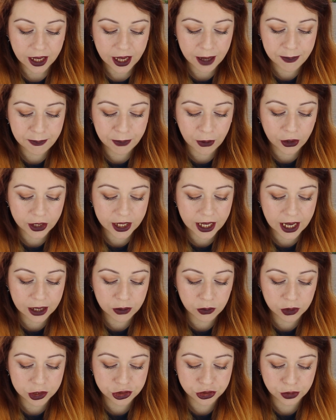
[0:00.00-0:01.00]
E poi a
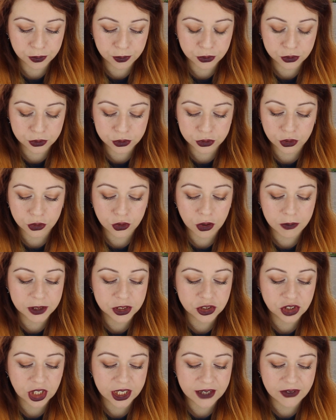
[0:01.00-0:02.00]
questo punto
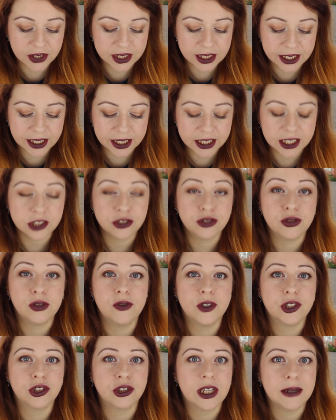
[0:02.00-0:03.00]
cominciai a vedere che sul
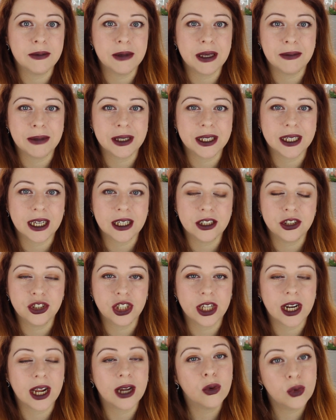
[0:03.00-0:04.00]
viso della mia amica
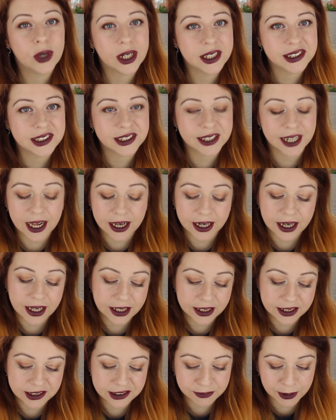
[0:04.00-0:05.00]
c'era una strana
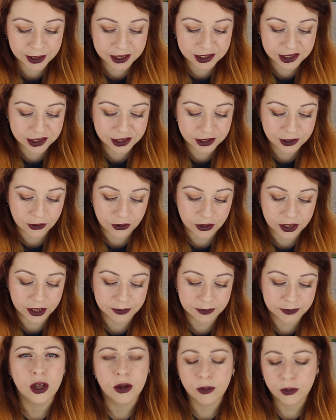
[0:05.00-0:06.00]

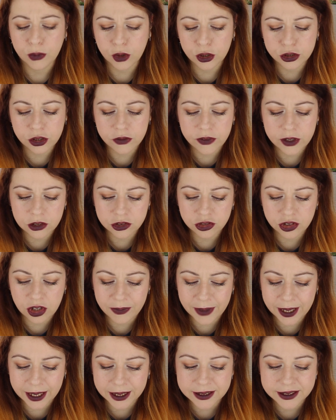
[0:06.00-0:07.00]
espressione. Molto
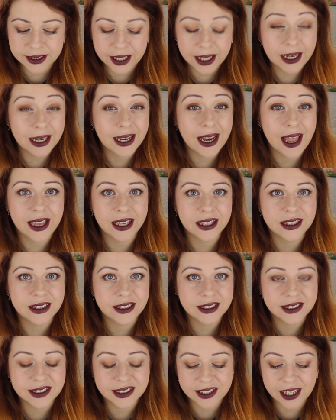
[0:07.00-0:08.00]
velocemente lei
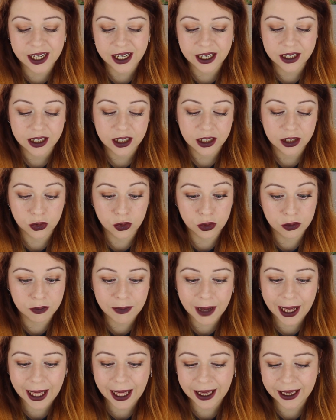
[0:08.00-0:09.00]
disse
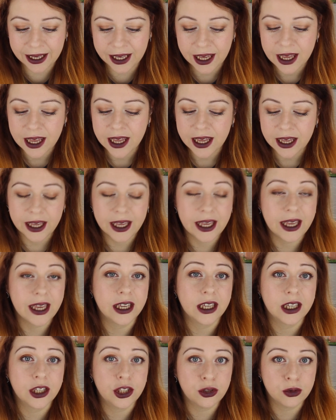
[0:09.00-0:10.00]
goodbye
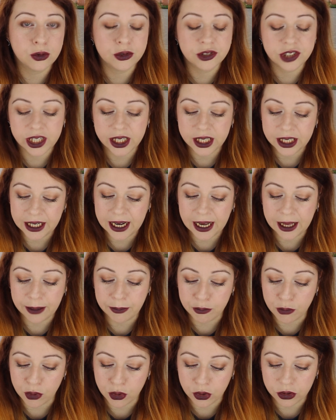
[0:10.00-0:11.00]
e chiuse la
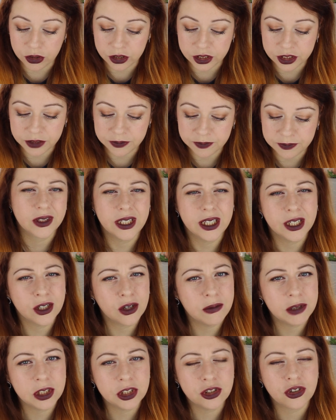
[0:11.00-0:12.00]
board e
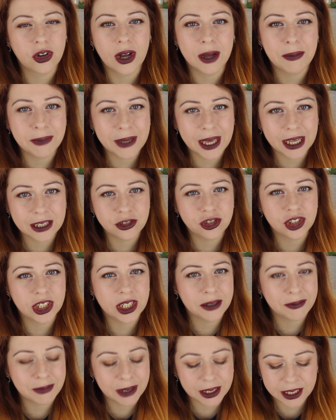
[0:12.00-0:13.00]
cominciò a piangere
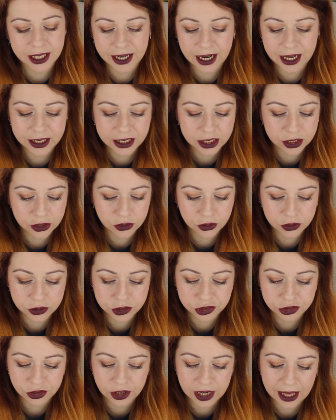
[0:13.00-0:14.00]
in maniera
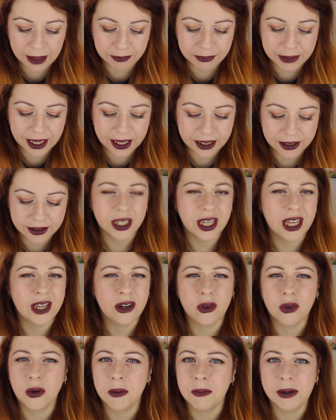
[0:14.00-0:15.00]
inconsolabile.
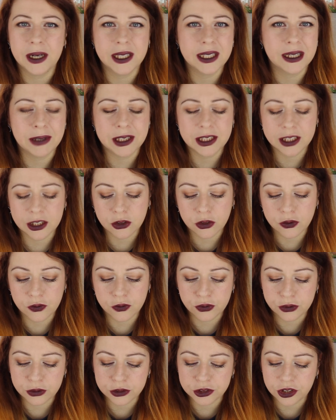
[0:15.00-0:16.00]
Ero completamente
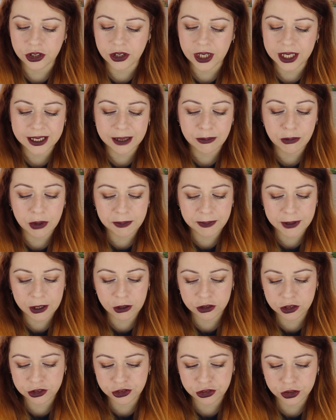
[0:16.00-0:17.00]
confuso, andammo al piano
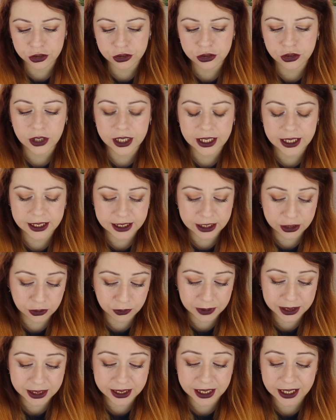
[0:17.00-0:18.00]
di sotto e le diedi un
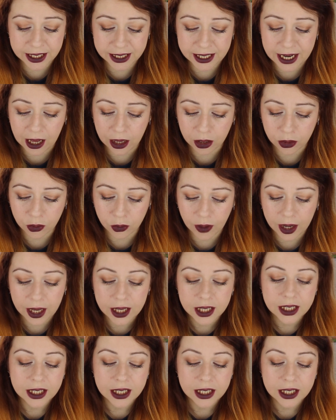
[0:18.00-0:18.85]
bicchiere d'acqua.